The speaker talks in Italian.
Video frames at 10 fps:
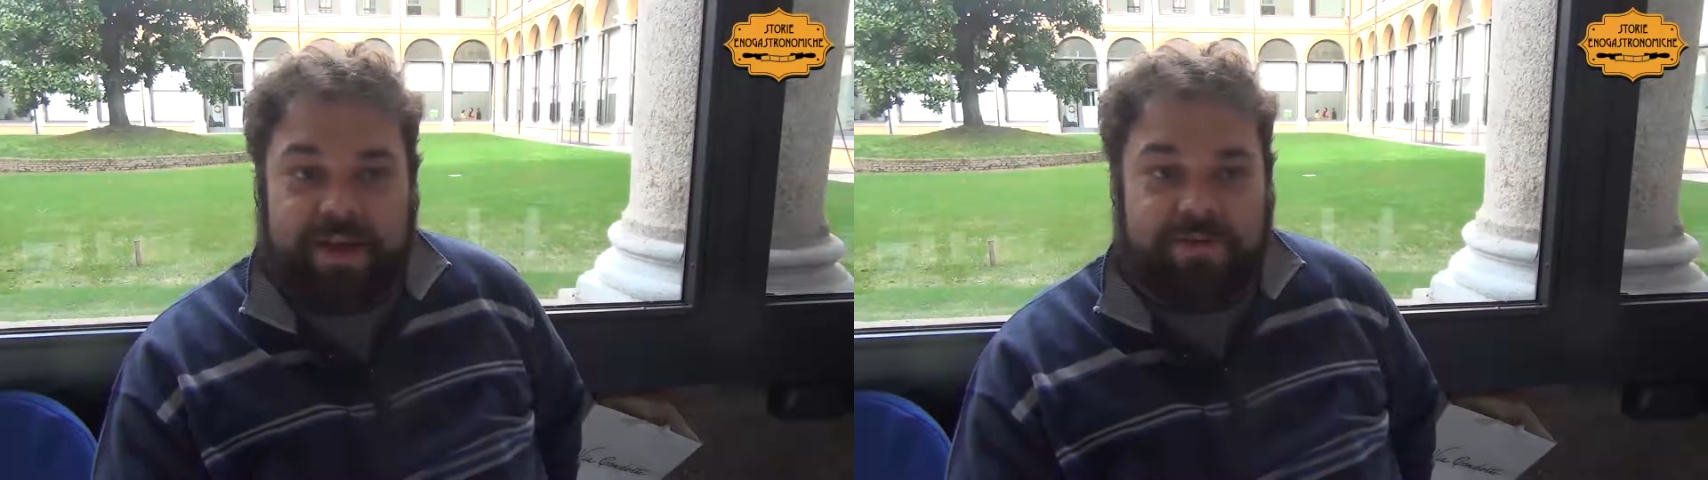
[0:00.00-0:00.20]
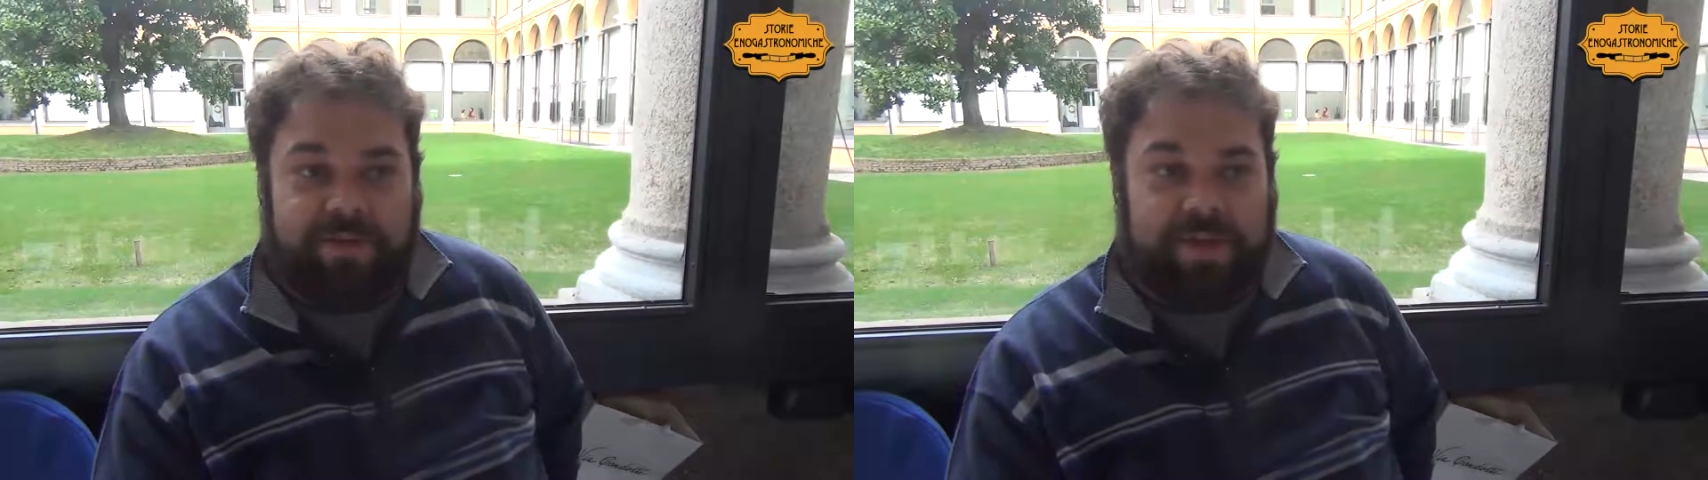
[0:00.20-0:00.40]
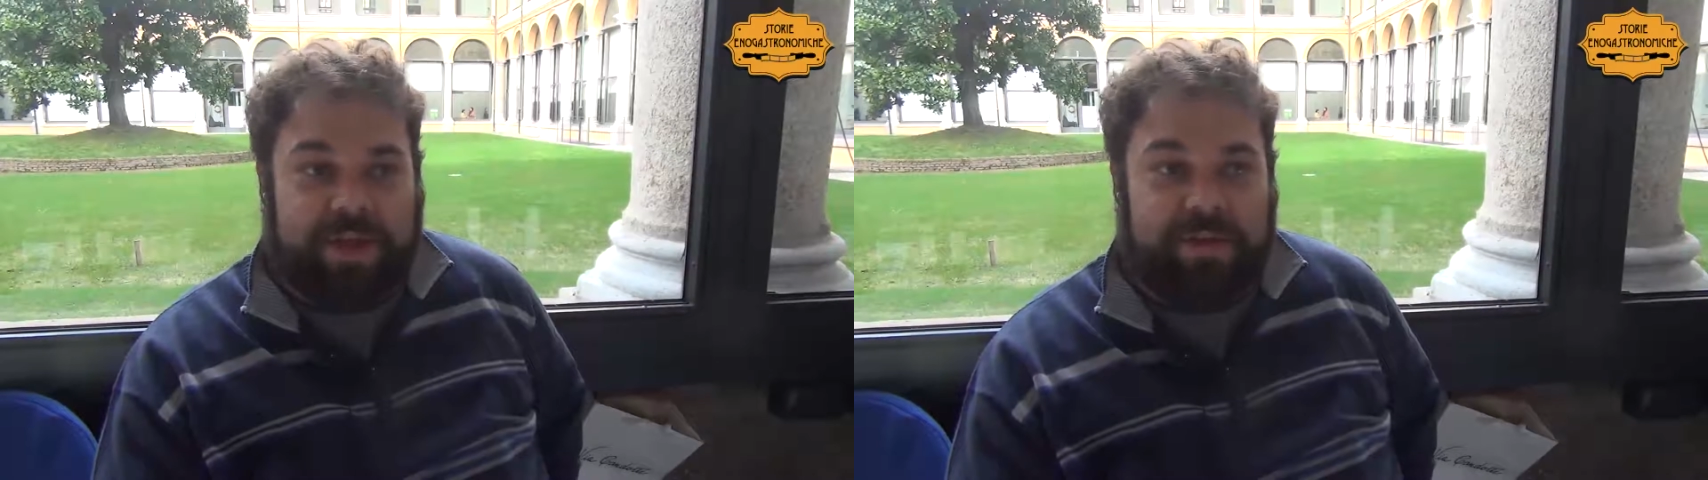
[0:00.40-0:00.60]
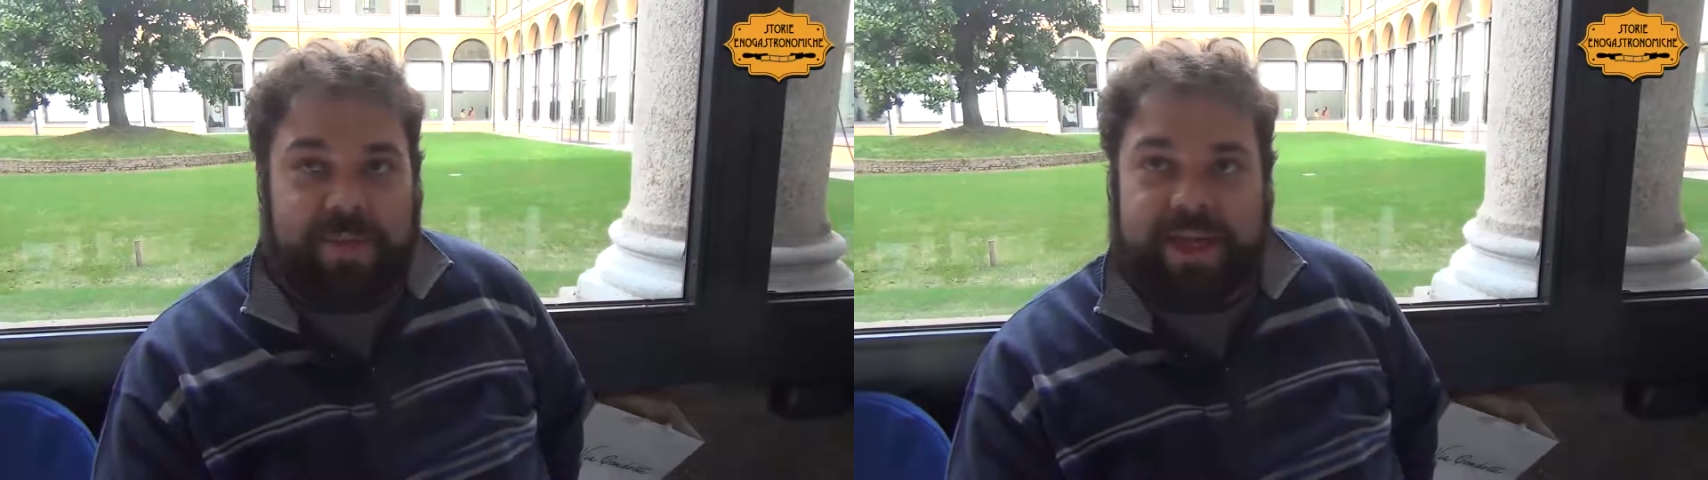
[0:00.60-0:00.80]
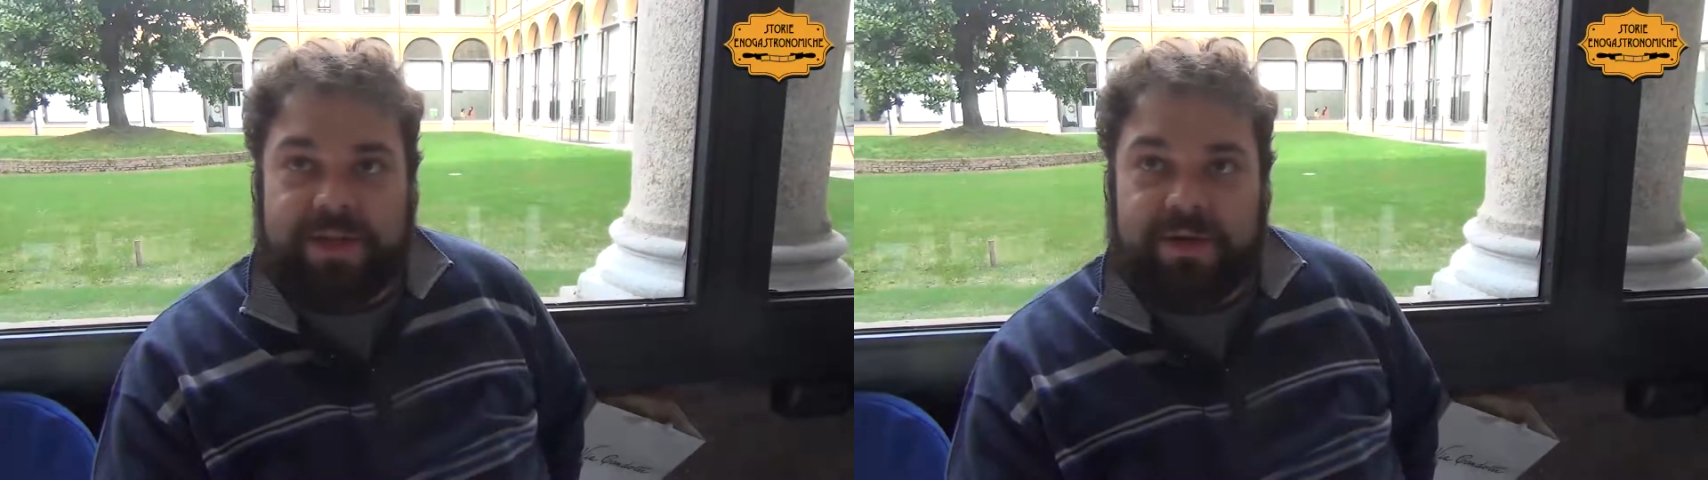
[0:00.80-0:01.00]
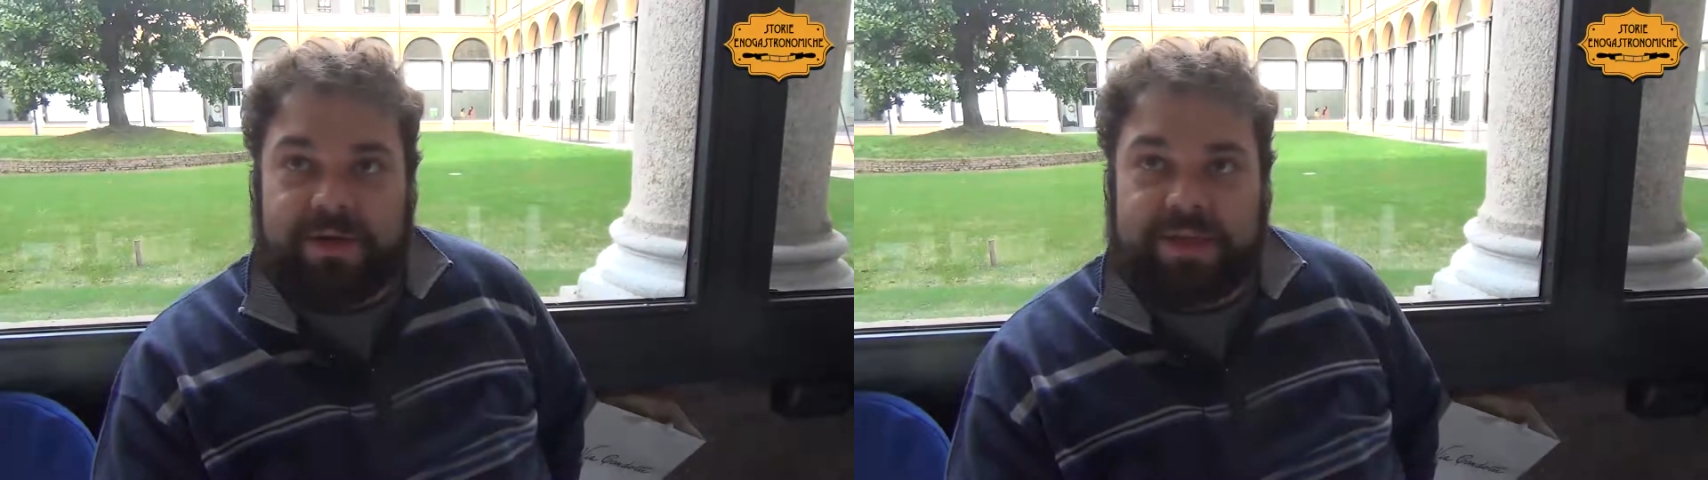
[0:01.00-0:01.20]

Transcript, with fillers: Fruttato medio